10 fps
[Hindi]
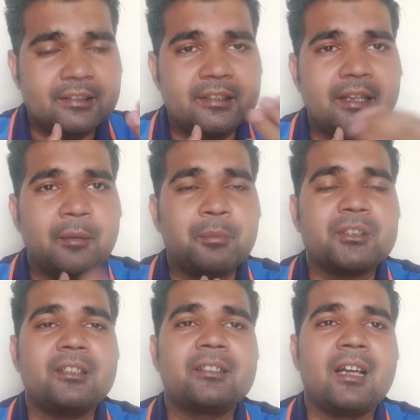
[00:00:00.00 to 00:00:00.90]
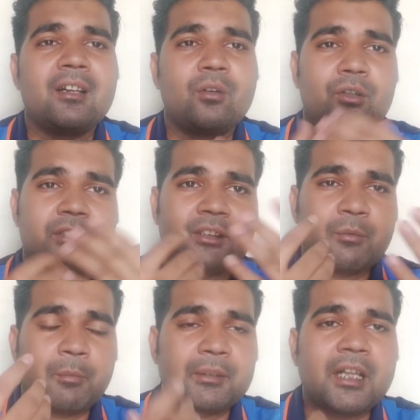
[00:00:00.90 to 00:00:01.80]
थी ये पिछले साल और जैसा
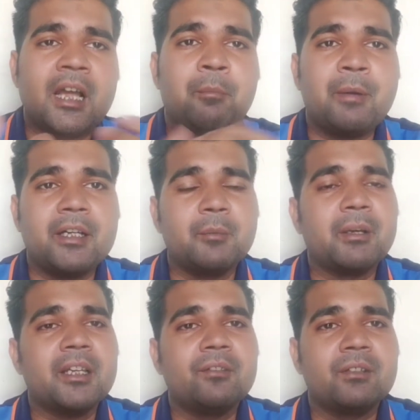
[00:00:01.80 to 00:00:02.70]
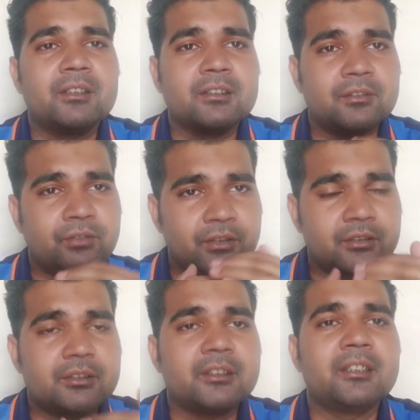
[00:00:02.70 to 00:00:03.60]
हमें पता है पैंडमिक की वजह से फिर
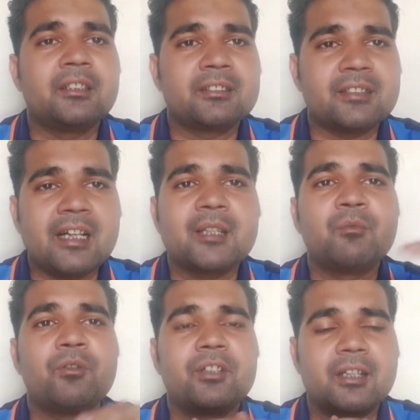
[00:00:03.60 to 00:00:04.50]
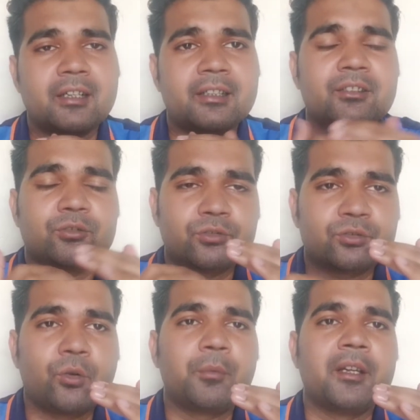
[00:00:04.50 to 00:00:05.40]
धीरे धीरे सारी मूवी टल रही थी तो
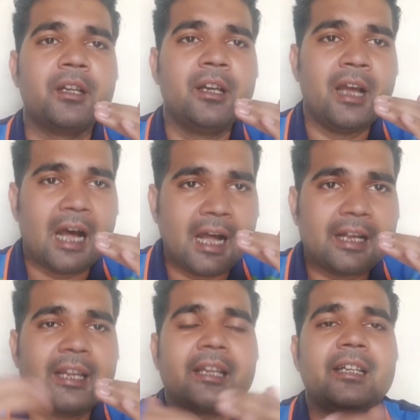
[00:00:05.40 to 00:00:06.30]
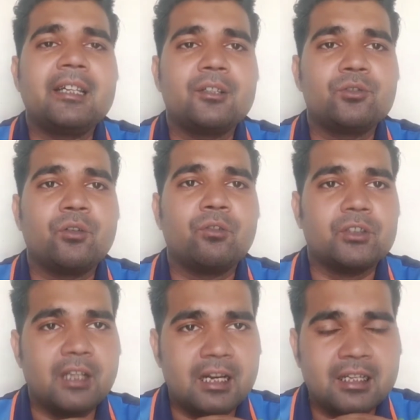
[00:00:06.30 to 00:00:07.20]
इसको भी आगे के लिए जो है वो
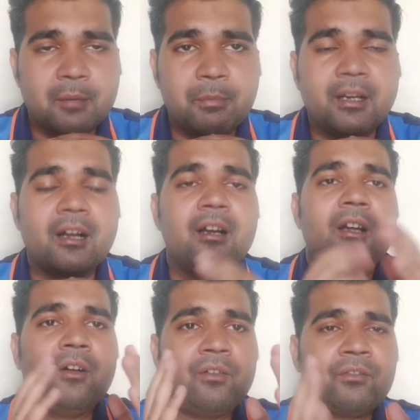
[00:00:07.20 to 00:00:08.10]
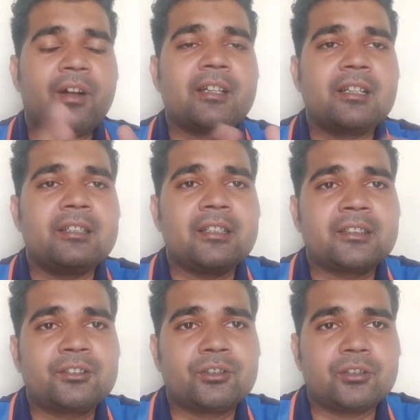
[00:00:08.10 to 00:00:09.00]
टालना पड़ा फिर फाइनली
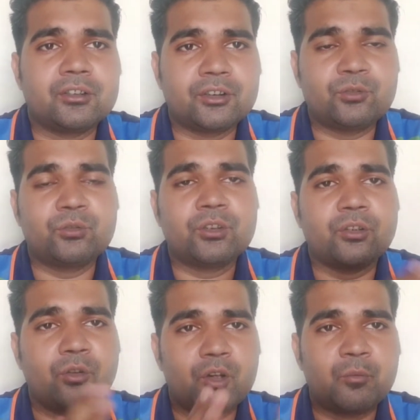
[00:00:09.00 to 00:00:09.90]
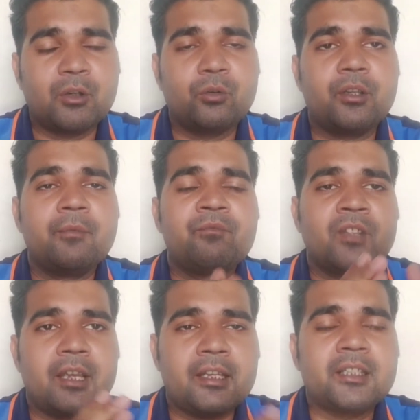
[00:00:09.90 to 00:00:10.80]
जैसे सिचुएशन नॉर्मल हुई
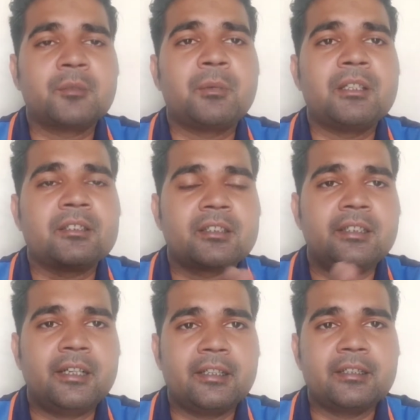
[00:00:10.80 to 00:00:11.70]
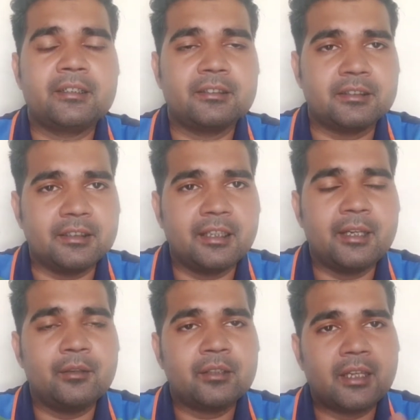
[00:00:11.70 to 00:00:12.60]
21 मई इसकी डेट दी
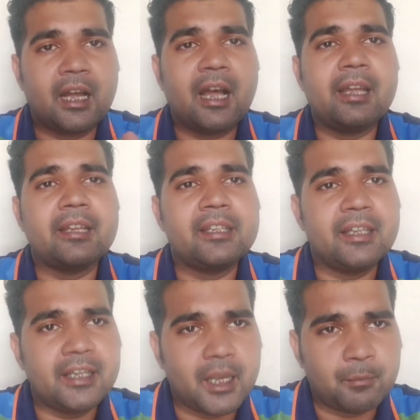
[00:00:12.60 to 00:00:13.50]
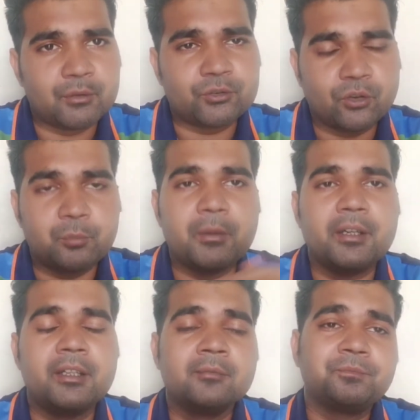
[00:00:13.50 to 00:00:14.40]
गई कि आएगी ये अमेज़ोन पर ही